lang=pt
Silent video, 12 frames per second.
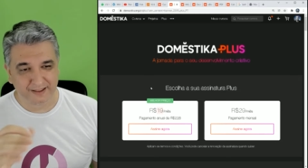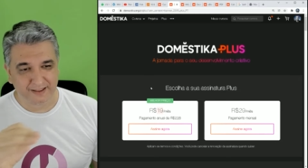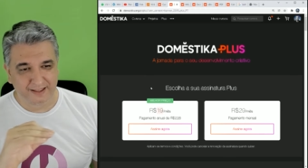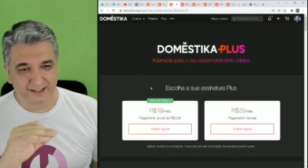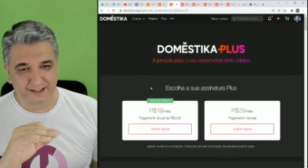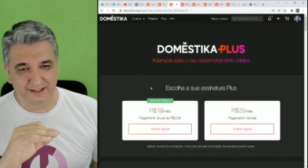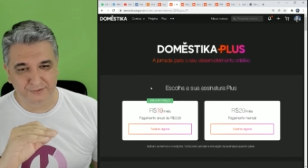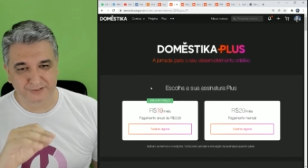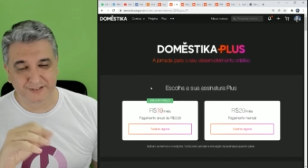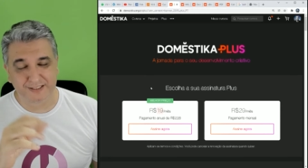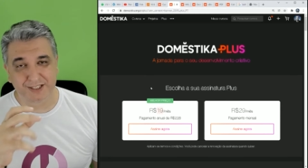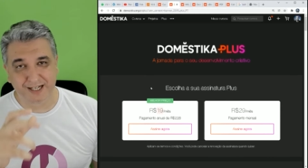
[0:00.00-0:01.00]
é, você
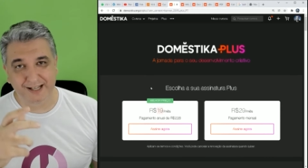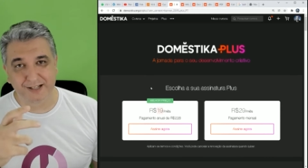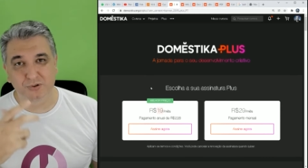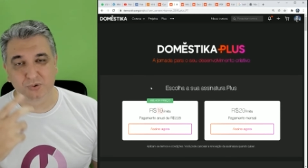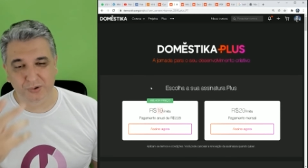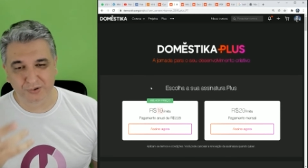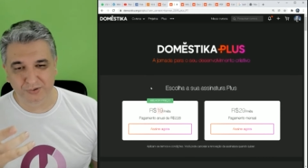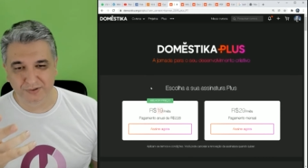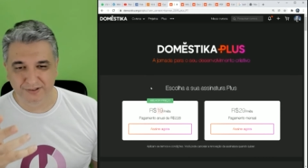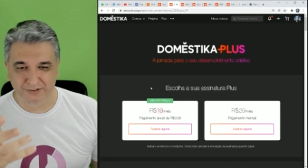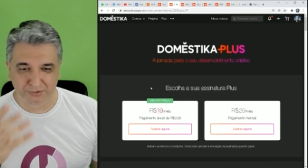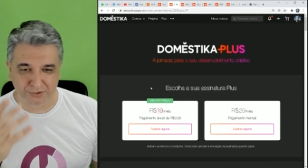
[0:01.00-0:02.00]
vai tirar retorno
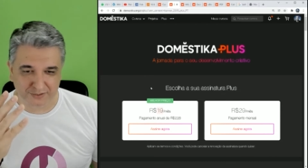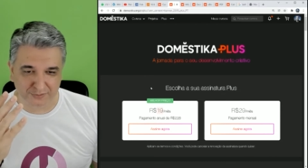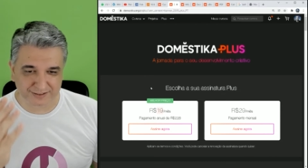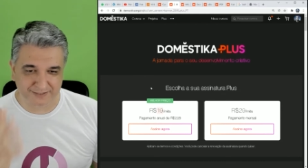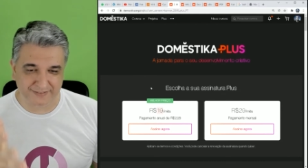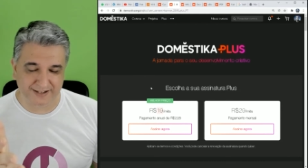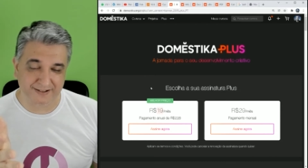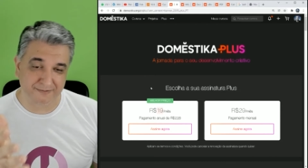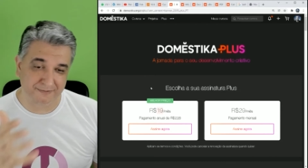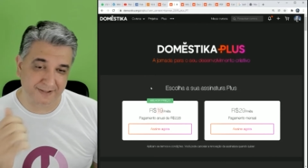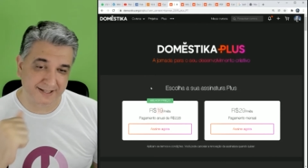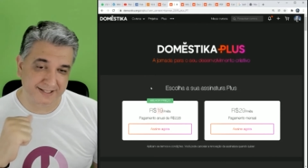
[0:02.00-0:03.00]
do que você vai
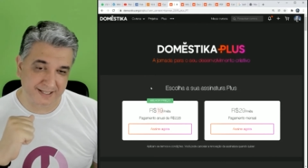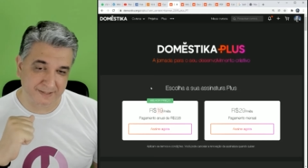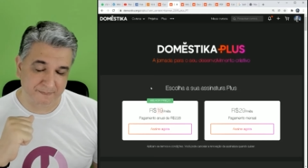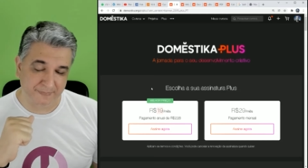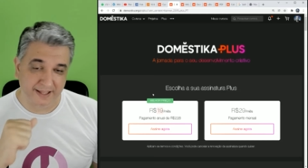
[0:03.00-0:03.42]
ver aqui.